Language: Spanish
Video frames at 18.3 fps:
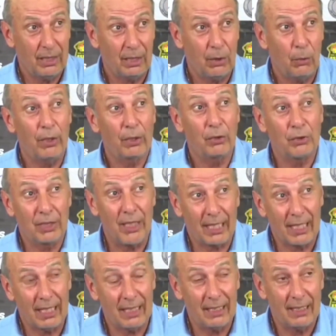
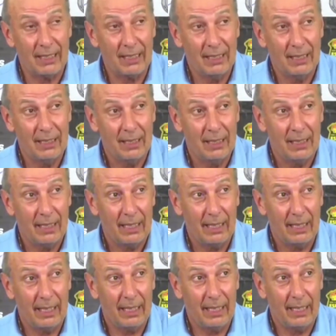saca
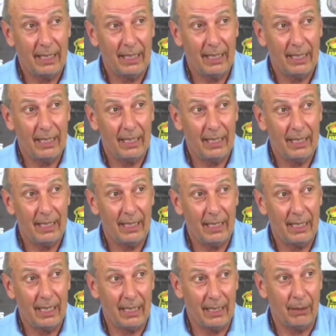eh, la,
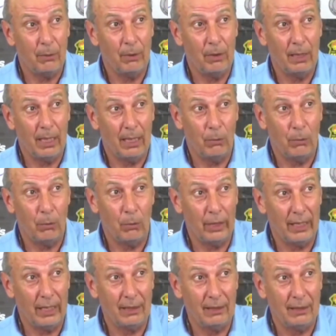de, la de
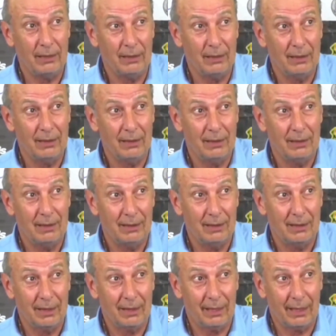Boden,
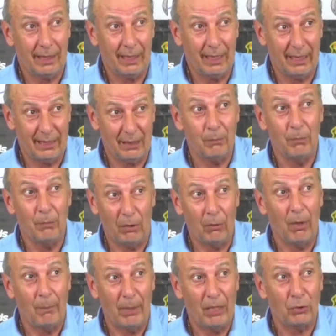que es mano a
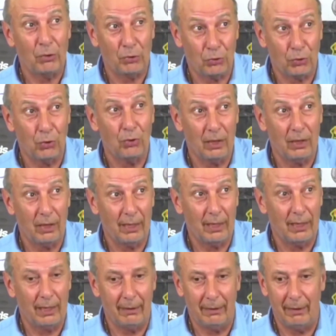mano solo desde
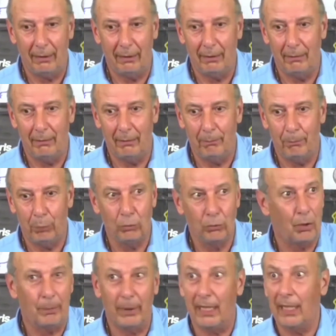el punto
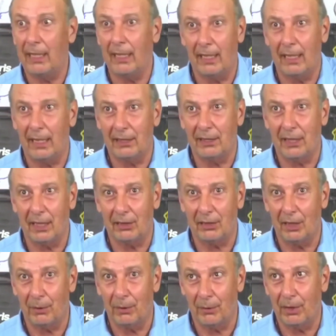penal de la chica, si no
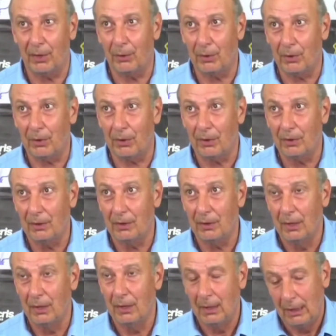me equivoco.
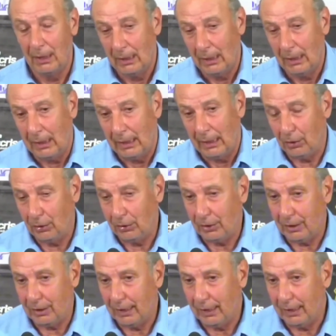
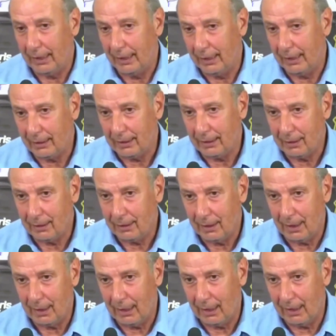Entonces,
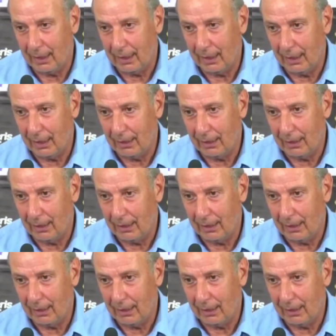eh,